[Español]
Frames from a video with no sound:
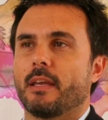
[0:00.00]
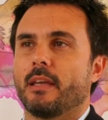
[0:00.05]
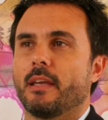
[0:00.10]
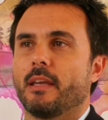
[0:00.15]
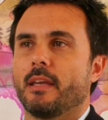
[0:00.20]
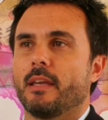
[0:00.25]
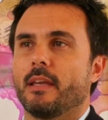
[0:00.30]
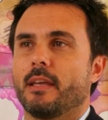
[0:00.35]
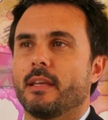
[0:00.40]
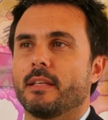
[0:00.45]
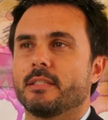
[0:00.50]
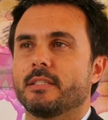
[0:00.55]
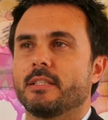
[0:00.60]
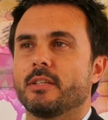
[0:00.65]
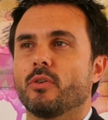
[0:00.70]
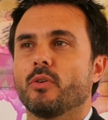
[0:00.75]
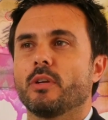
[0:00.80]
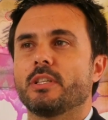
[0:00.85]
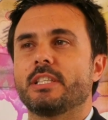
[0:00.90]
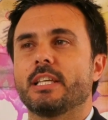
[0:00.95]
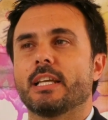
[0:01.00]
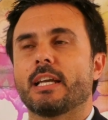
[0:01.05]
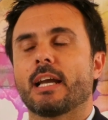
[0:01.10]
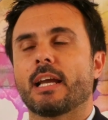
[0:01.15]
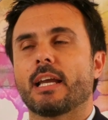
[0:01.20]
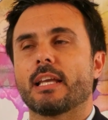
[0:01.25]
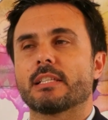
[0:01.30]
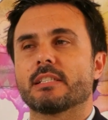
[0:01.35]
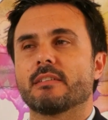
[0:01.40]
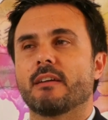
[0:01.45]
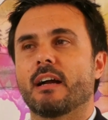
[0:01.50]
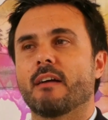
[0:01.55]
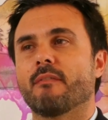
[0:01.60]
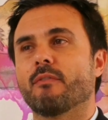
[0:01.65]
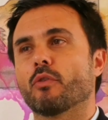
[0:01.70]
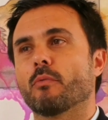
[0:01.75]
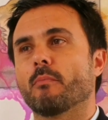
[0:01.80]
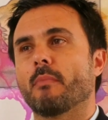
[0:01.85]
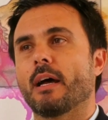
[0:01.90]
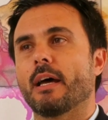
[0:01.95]
Eh, chicos y chicas que se van a
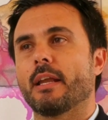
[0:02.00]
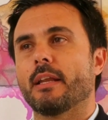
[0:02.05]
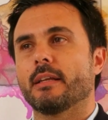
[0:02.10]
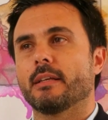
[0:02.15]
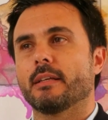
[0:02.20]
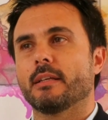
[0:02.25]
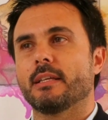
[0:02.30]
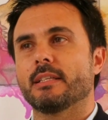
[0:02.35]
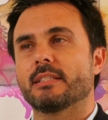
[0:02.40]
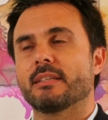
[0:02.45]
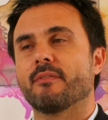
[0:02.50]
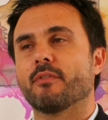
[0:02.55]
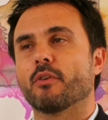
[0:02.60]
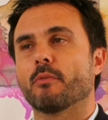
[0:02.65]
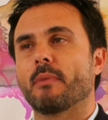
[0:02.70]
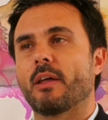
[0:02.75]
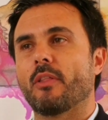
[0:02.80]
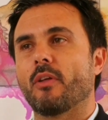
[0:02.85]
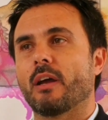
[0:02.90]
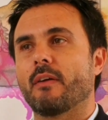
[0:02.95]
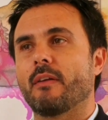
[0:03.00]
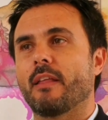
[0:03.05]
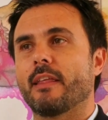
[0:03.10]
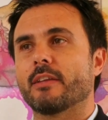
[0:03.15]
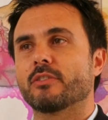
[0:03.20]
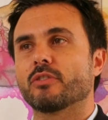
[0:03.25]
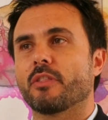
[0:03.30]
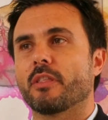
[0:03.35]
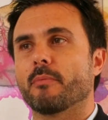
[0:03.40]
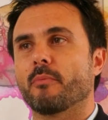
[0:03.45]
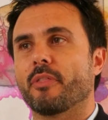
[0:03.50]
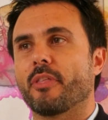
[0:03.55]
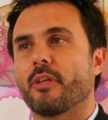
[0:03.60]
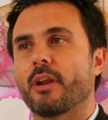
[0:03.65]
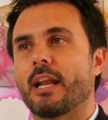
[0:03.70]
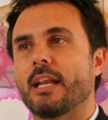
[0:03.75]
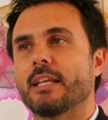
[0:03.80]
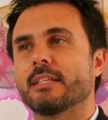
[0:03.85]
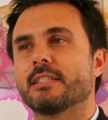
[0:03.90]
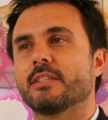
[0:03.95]
formar y se han formado en habilidades
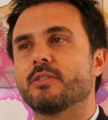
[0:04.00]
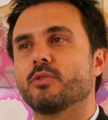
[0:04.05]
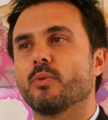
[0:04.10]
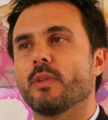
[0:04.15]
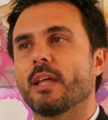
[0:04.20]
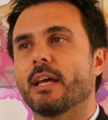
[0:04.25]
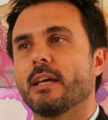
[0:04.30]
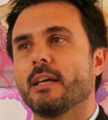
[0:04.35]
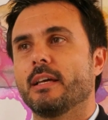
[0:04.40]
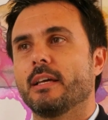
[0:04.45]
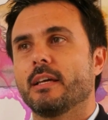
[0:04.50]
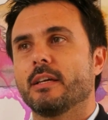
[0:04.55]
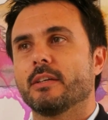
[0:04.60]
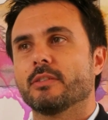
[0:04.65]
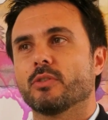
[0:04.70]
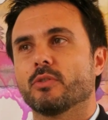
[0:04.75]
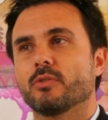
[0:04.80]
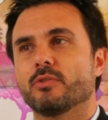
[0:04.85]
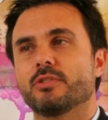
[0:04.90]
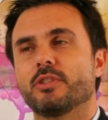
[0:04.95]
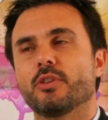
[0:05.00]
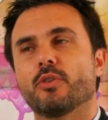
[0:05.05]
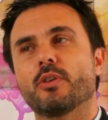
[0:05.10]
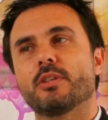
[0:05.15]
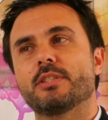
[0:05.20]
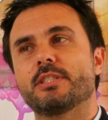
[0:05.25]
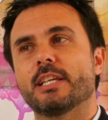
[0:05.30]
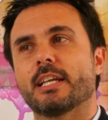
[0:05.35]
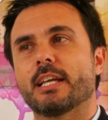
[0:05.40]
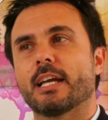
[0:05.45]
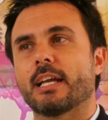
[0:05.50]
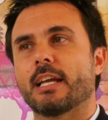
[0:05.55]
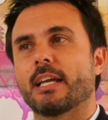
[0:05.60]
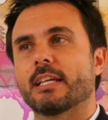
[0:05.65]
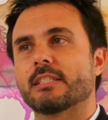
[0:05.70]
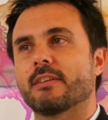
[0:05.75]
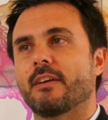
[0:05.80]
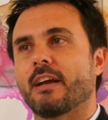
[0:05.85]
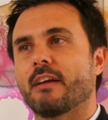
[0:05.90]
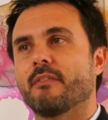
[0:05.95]
socioemocionales, sin duda son chicos y chicas que
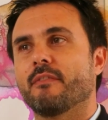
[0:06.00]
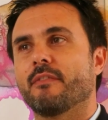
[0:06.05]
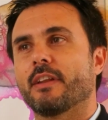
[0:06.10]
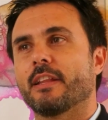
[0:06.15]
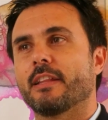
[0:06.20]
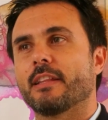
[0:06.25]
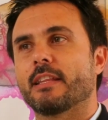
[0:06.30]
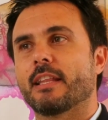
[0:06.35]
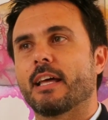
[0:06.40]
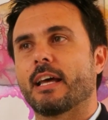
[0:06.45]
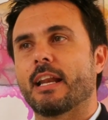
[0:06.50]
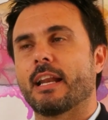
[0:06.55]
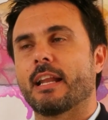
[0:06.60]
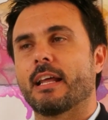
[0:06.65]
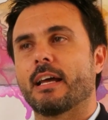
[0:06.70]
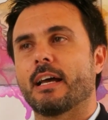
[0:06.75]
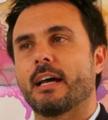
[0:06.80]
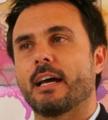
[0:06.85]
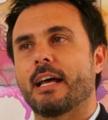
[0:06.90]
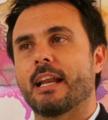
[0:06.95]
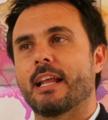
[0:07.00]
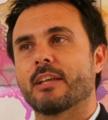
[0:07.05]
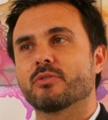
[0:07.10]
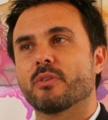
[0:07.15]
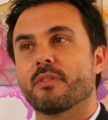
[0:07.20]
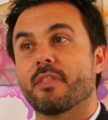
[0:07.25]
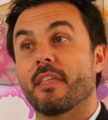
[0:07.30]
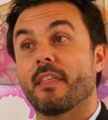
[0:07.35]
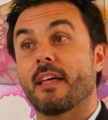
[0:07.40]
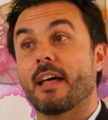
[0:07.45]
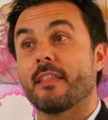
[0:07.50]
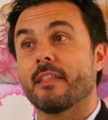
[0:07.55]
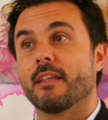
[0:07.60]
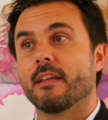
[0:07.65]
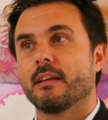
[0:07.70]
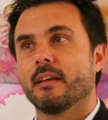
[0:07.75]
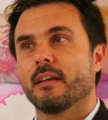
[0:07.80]
se van a enfrentar a la sociedad,